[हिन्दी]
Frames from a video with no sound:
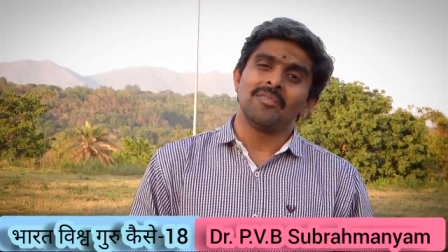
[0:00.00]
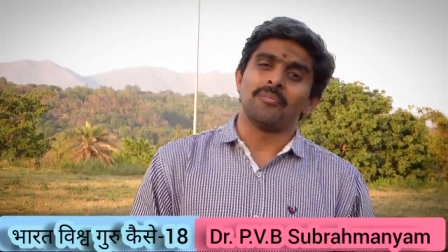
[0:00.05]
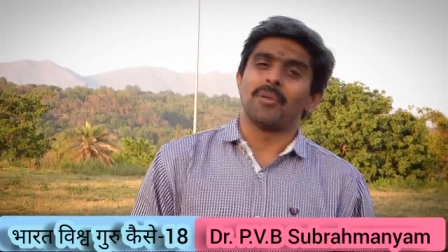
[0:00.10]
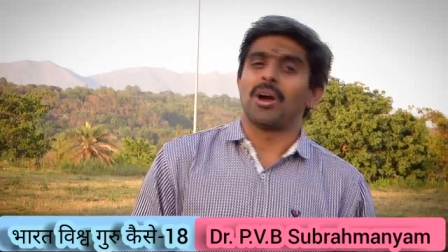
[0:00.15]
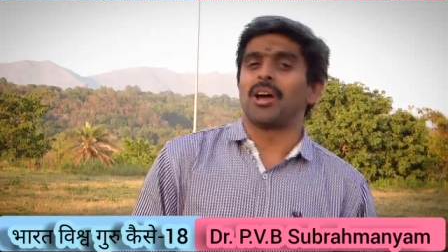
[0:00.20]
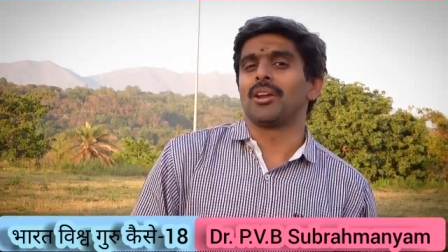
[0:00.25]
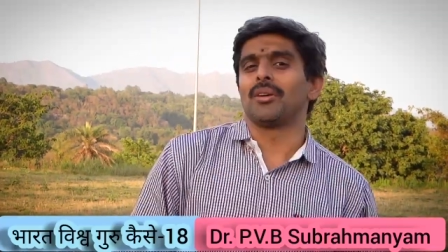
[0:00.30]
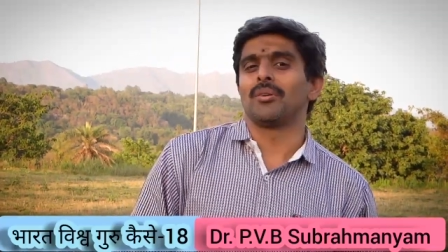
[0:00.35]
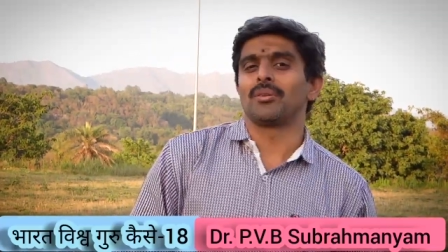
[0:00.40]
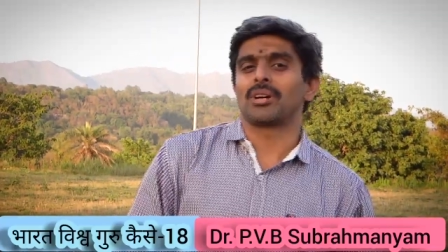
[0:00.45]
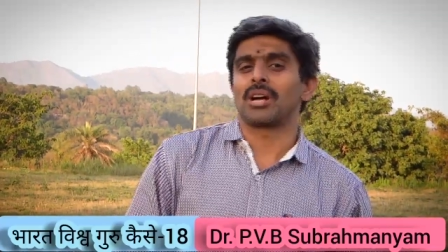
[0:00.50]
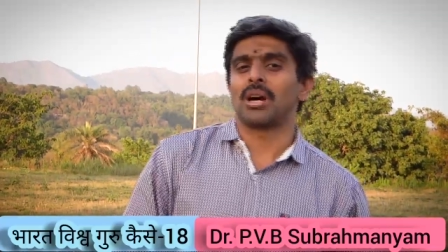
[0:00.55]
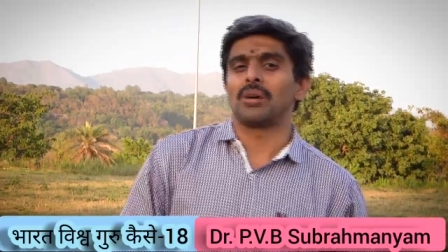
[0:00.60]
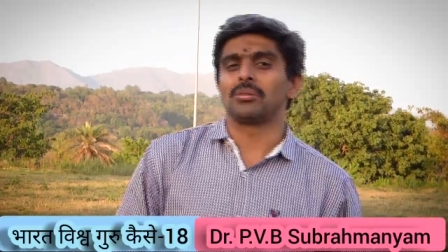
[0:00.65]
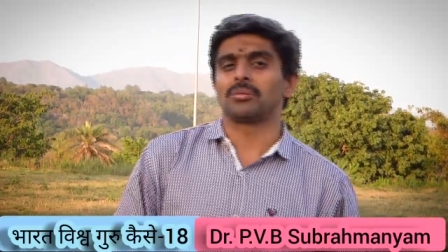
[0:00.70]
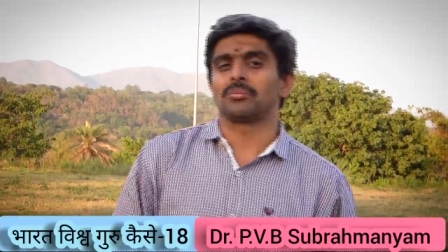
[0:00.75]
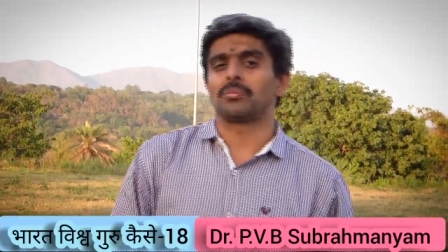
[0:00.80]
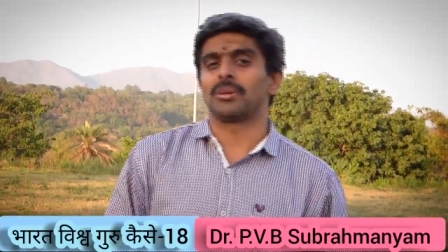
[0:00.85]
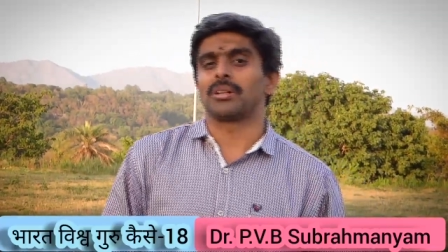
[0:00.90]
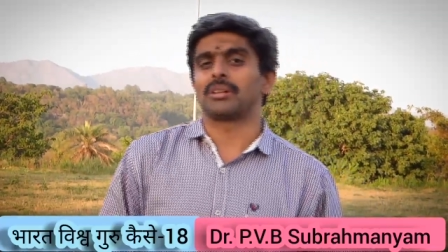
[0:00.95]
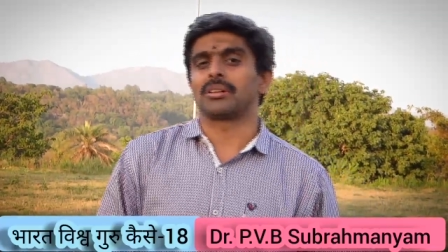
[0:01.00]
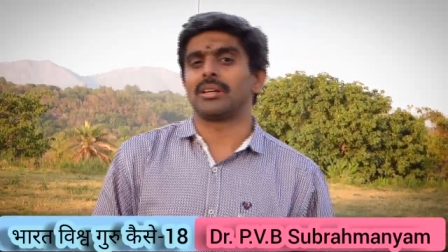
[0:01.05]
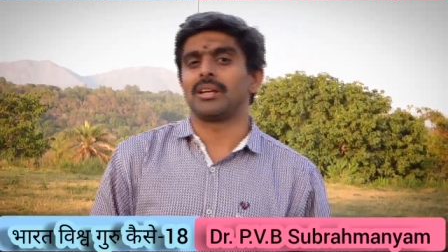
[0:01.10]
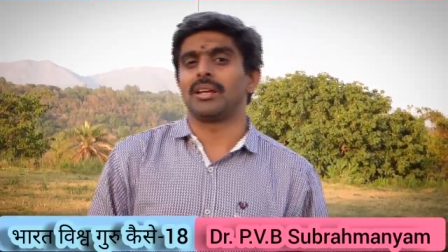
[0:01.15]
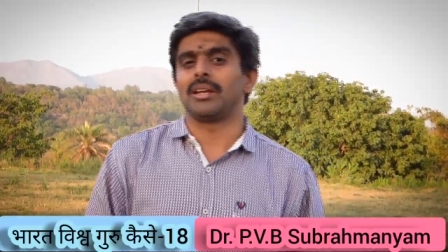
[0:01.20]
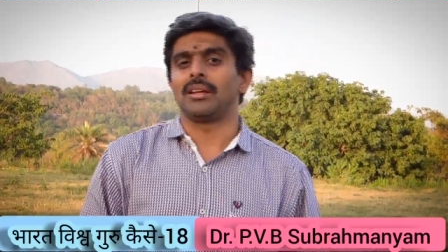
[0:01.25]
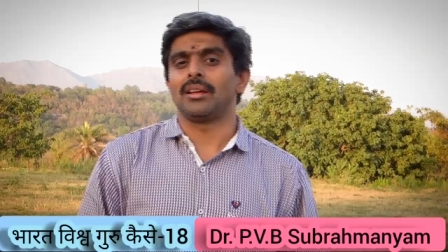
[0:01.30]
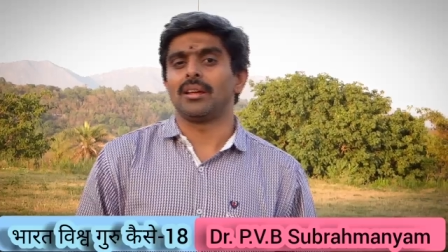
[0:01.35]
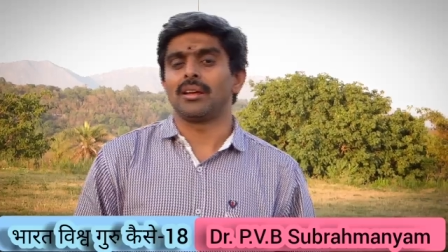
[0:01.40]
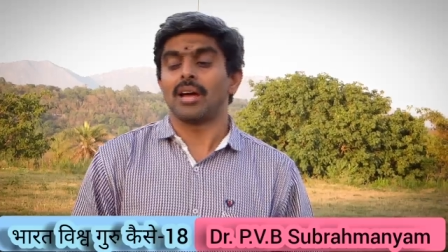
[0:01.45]
मानव का
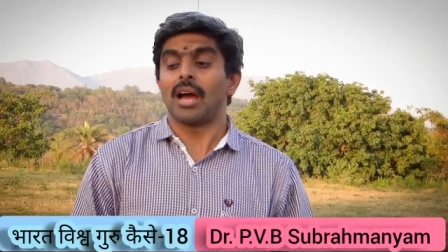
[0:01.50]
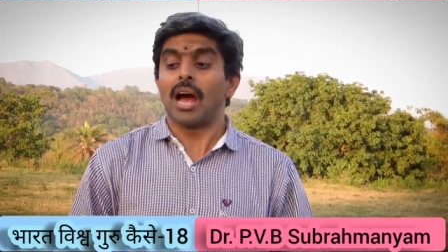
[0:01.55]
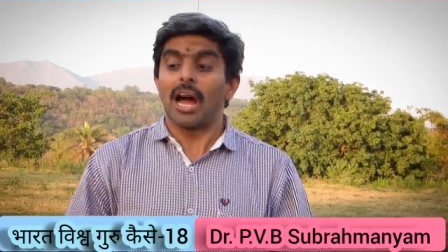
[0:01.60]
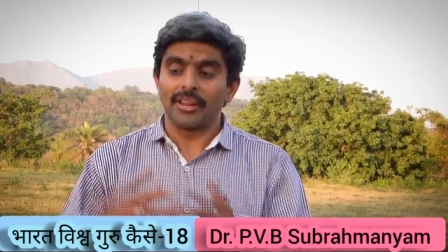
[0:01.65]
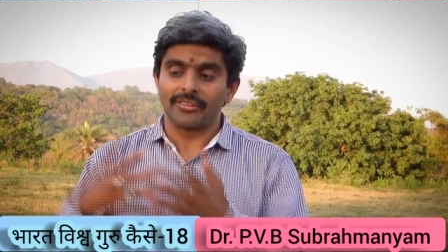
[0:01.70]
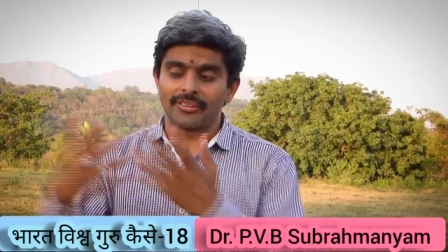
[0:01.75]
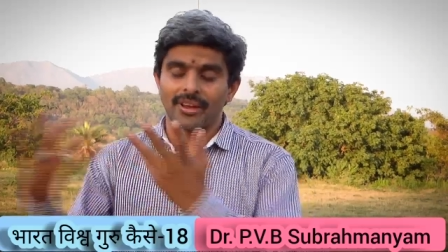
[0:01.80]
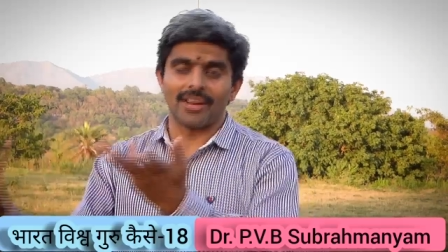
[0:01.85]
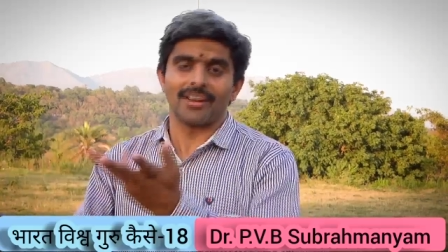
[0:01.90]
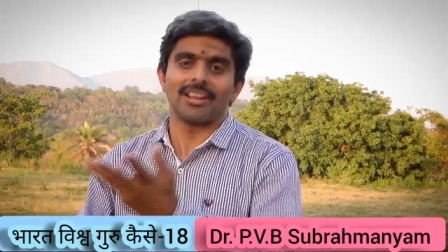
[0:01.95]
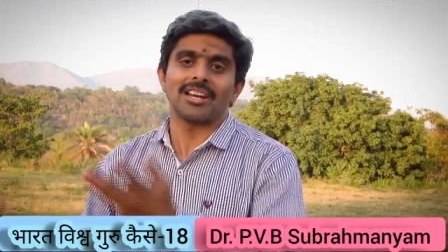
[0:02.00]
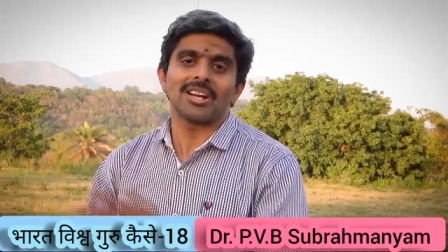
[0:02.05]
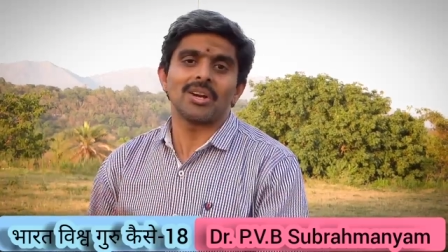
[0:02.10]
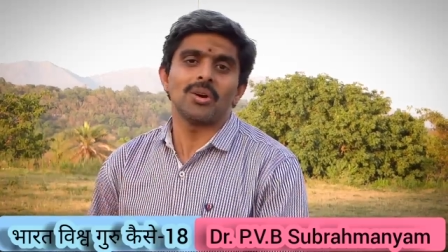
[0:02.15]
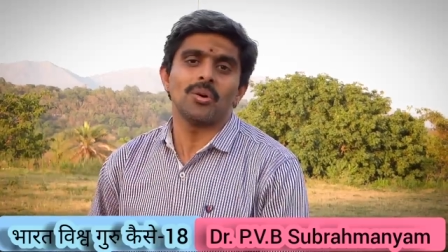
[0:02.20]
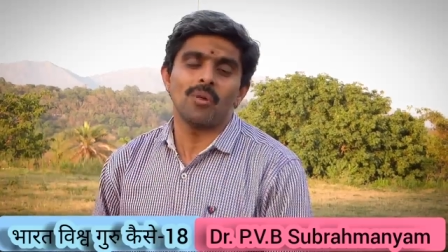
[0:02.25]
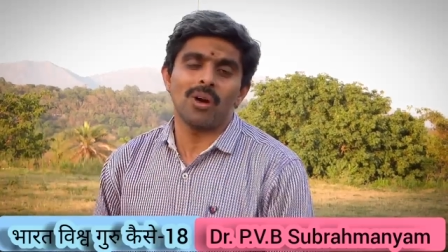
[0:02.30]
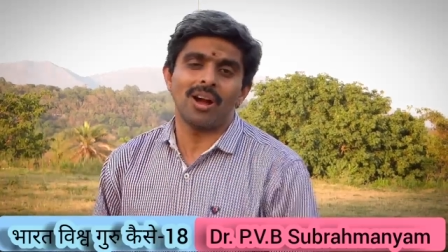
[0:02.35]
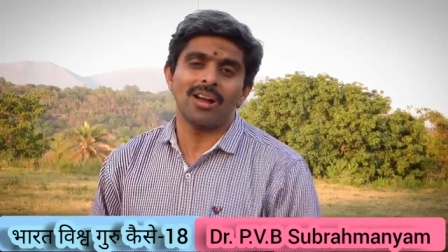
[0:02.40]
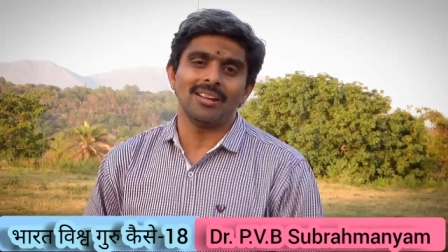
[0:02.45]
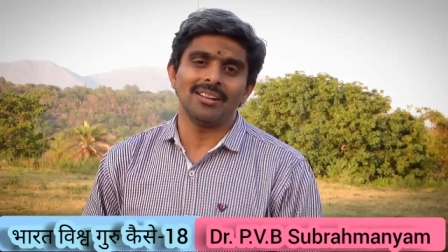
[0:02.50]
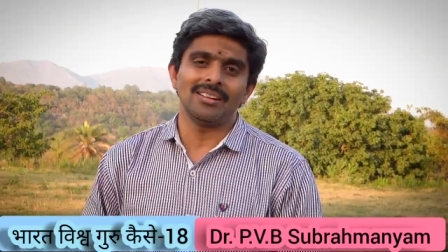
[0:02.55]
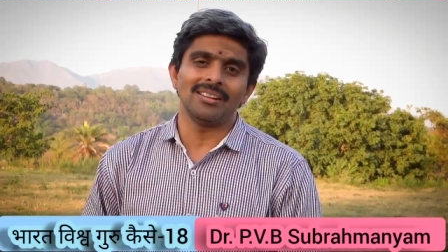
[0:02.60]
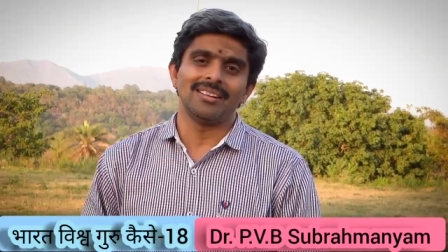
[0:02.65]
उत्पत्ति अचानक हुआ